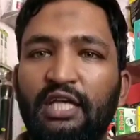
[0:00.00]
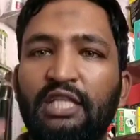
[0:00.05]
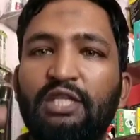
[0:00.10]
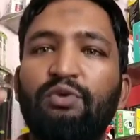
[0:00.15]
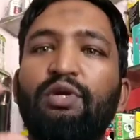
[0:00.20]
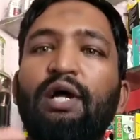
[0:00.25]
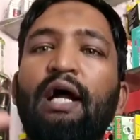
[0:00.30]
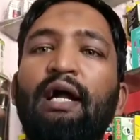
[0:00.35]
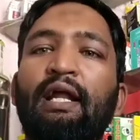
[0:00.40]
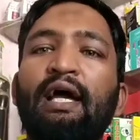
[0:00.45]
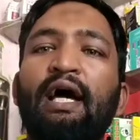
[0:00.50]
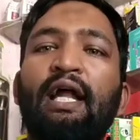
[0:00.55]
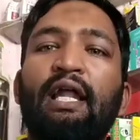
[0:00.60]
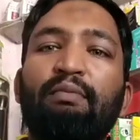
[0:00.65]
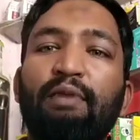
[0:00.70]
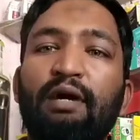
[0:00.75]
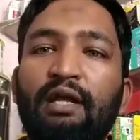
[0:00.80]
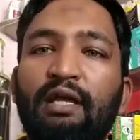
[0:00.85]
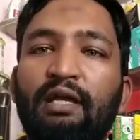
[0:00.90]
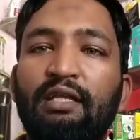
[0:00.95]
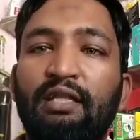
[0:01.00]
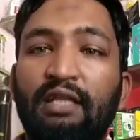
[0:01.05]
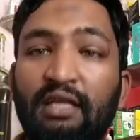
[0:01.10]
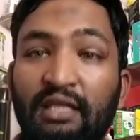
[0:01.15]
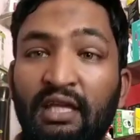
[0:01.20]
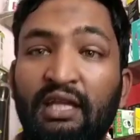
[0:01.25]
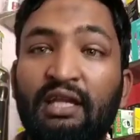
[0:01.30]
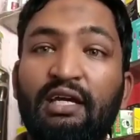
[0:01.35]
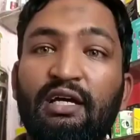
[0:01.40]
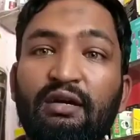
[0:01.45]
இது ஒரு அடையாளமாக நிற்கிது
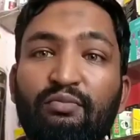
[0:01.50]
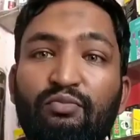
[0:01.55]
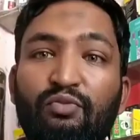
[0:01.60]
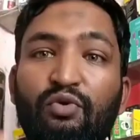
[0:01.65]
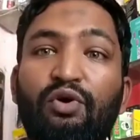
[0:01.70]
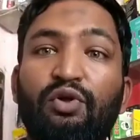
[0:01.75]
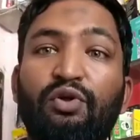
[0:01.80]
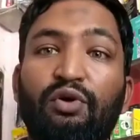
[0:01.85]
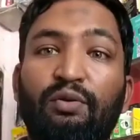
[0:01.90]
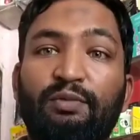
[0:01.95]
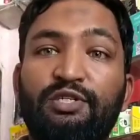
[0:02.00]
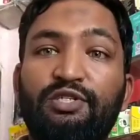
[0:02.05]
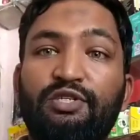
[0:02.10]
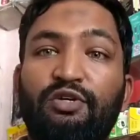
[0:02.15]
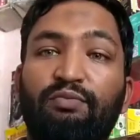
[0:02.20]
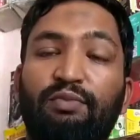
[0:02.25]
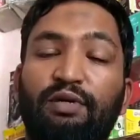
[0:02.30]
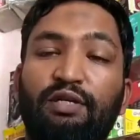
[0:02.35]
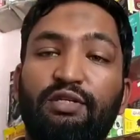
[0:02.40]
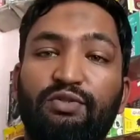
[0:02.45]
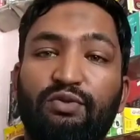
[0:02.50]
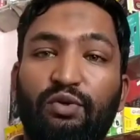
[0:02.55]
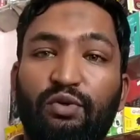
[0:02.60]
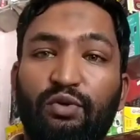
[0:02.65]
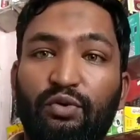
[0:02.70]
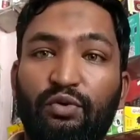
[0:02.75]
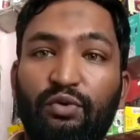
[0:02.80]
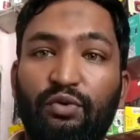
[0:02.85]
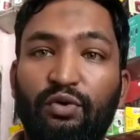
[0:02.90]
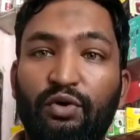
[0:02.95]
இதற்கு மோடியும் அமித்ஷாவும் பதில்
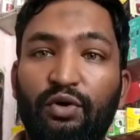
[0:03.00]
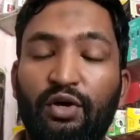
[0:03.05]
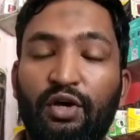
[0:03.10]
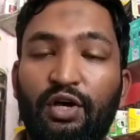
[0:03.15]
சொல்லணும்